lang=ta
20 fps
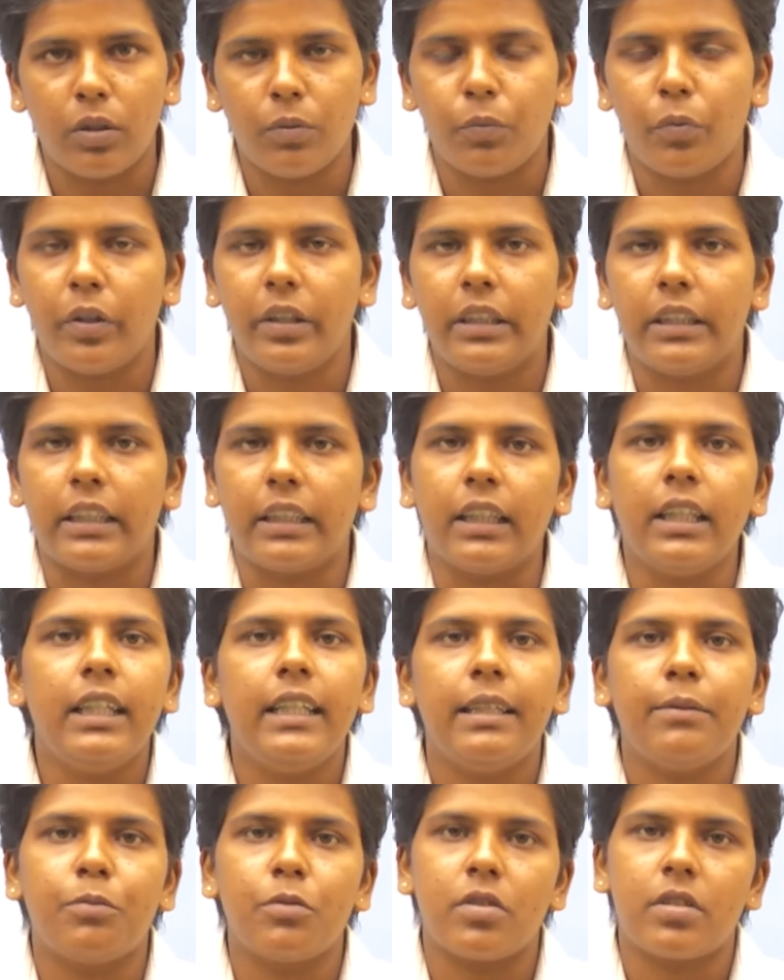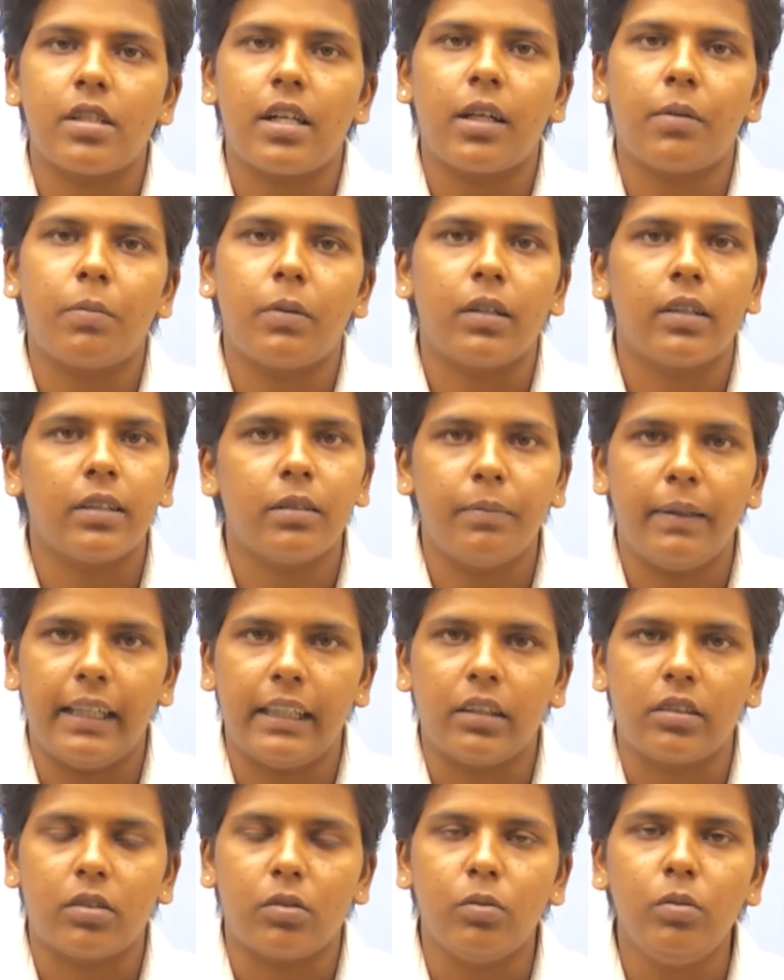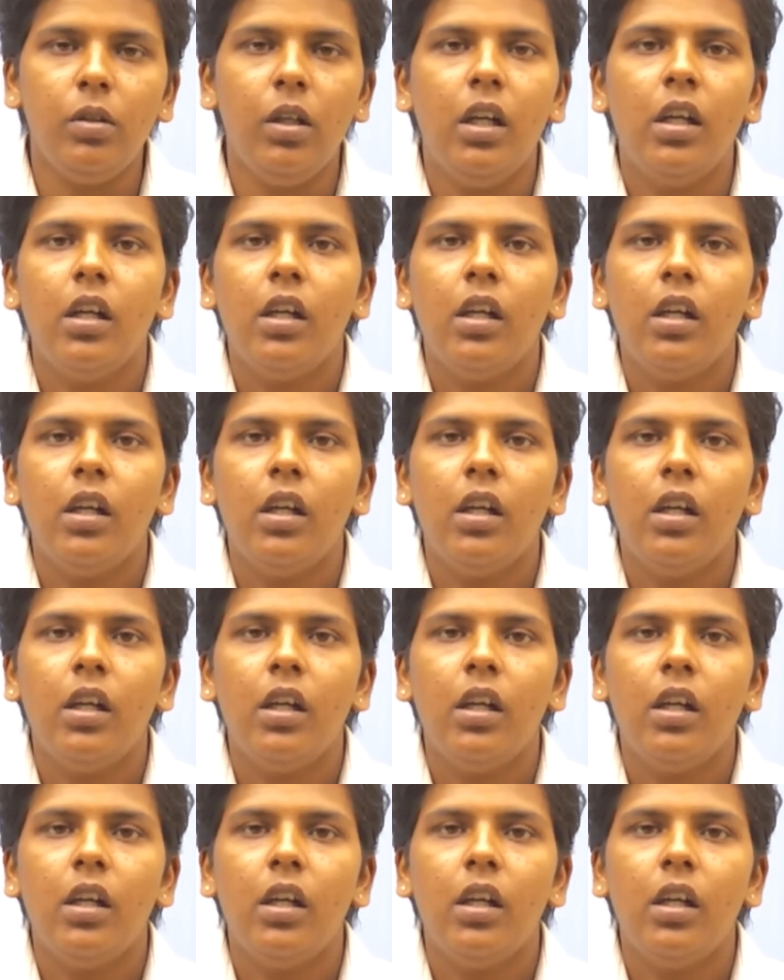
ஒன் போயிட்டுருக்கு இப்போ ஸ்டார்ட் பண்ணுறது பேட்ச் டூ